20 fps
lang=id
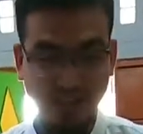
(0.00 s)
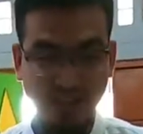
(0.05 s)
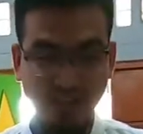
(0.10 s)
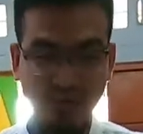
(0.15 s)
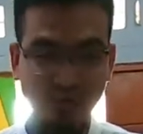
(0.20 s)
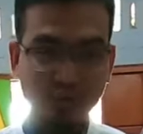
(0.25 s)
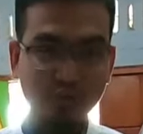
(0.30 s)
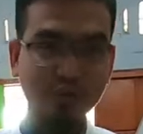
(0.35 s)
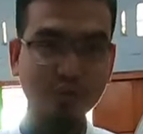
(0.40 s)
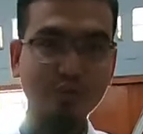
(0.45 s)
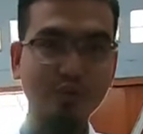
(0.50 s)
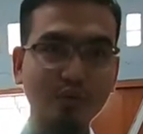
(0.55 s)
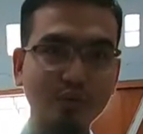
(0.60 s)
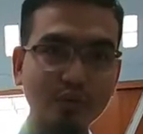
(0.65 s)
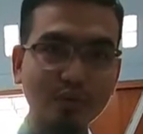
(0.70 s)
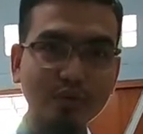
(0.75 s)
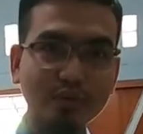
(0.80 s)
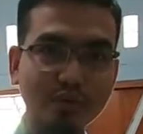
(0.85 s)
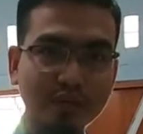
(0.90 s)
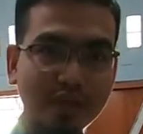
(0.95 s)
suku
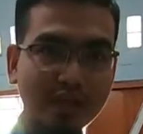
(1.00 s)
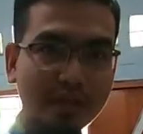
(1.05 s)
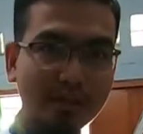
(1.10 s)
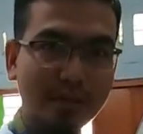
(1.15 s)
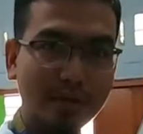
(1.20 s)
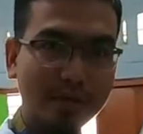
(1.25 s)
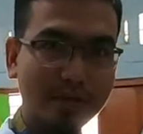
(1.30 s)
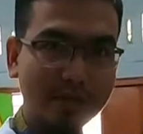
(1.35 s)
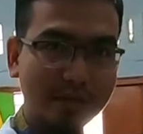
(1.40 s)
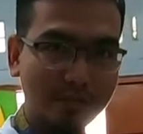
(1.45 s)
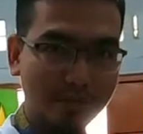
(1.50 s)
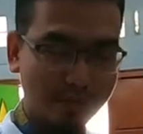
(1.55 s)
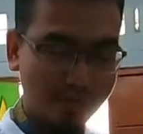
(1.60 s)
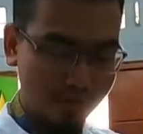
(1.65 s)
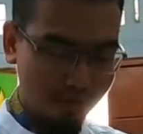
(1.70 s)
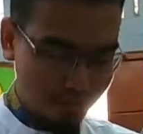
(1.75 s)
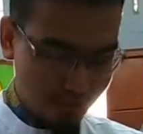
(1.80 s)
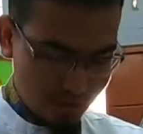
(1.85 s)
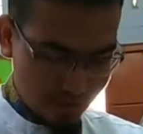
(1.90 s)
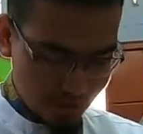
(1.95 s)
jadi bagi
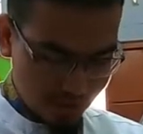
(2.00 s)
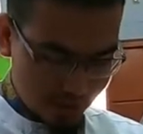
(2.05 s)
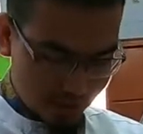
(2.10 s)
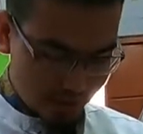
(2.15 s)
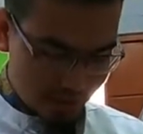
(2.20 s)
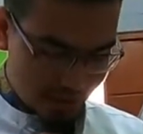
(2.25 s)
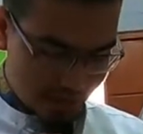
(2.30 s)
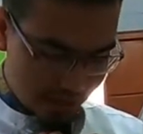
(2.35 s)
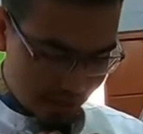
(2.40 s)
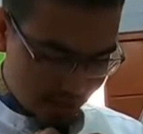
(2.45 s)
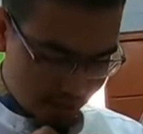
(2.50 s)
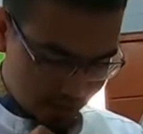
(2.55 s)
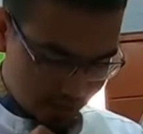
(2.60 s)
teman-teman yang